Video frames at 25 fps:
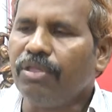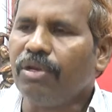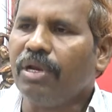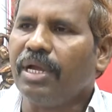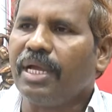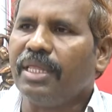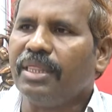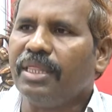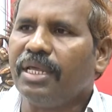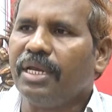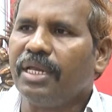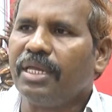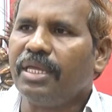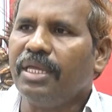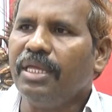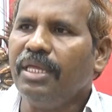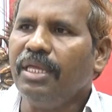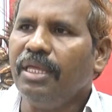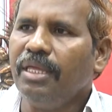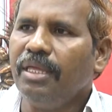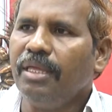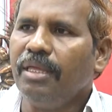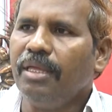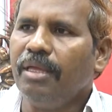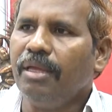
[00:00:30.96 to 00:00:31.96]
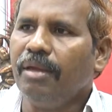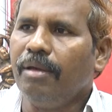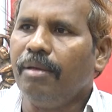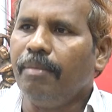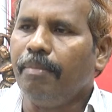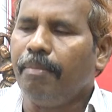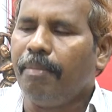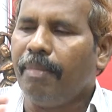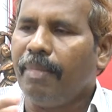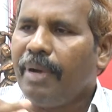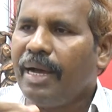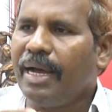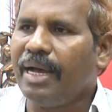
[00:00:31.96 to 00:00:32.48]
రైతులందరికీ
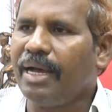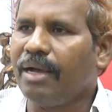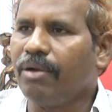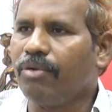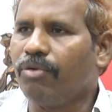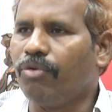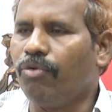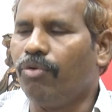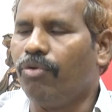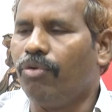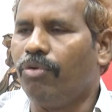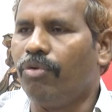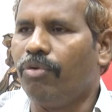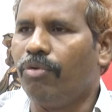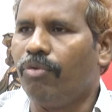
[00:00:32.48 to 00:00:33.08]
మాకు